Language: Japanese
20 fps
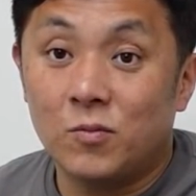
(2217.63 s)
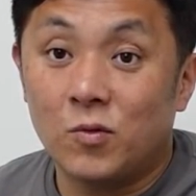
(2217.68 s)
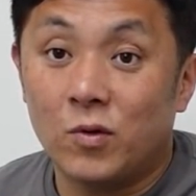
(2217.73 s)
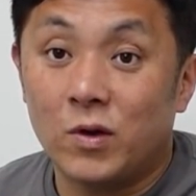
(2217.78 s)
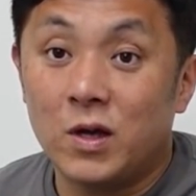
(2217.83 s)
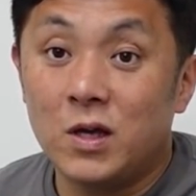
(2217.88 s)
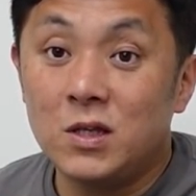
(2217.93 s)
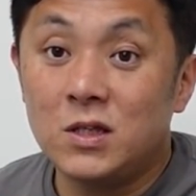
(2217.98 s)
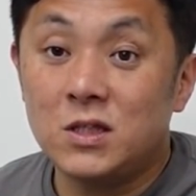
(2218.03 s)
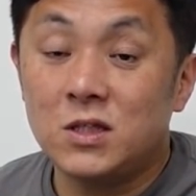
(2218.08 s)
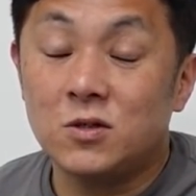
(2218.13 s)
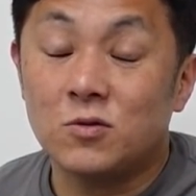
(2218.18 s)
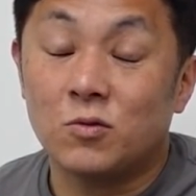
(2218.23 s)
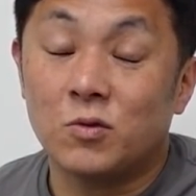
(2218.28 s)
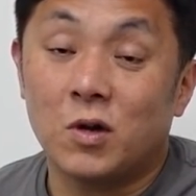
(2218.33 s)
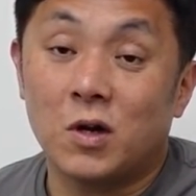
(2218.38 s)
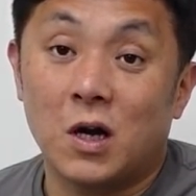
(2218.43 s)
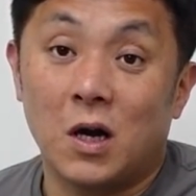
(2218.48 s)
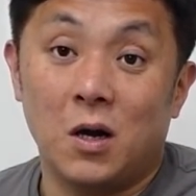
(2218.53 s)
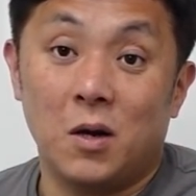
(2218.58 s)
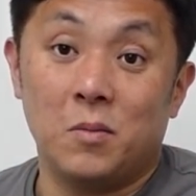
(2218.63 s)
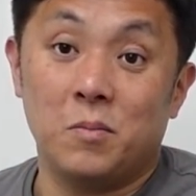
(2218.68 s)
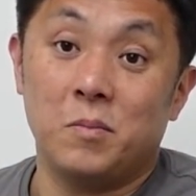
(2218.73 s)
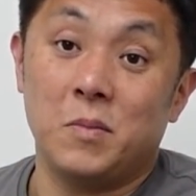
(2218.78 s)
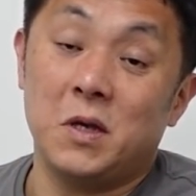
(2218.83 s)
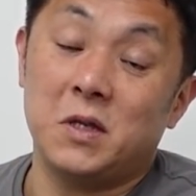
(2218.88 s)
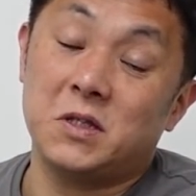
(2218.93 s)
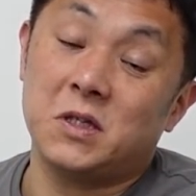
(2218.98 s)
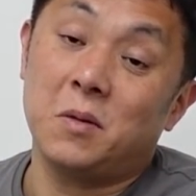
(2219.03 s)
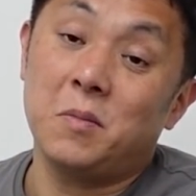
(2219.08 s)
もうエンジンの中
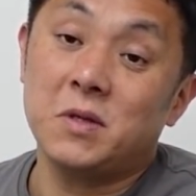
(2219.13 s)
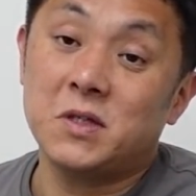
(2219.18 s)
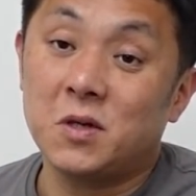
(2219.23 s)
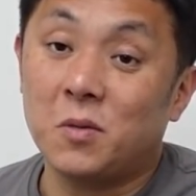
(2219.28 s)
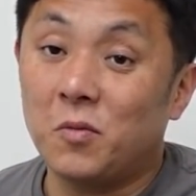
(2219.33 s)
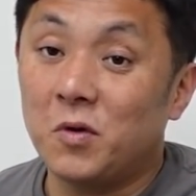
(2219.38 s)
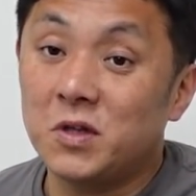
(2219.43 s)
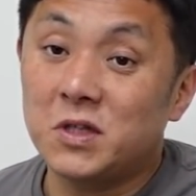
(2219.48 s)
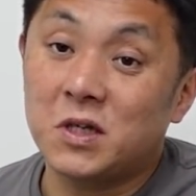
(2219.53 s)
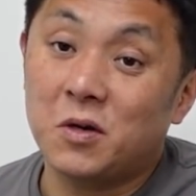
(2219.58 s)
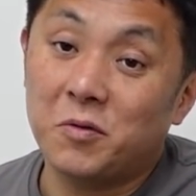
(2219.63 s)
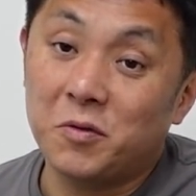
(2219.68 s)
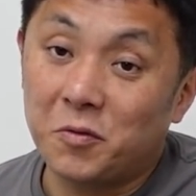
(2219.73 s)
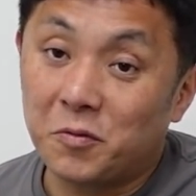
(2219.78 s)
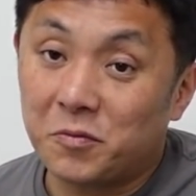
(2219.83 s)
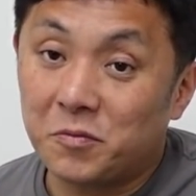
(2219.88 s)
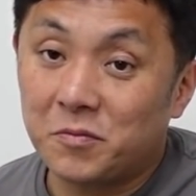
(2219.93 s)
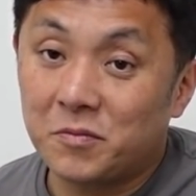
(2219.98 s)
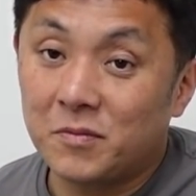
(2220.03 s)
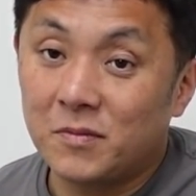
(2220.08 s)
めちゃめちゃ燃えちゃうよっ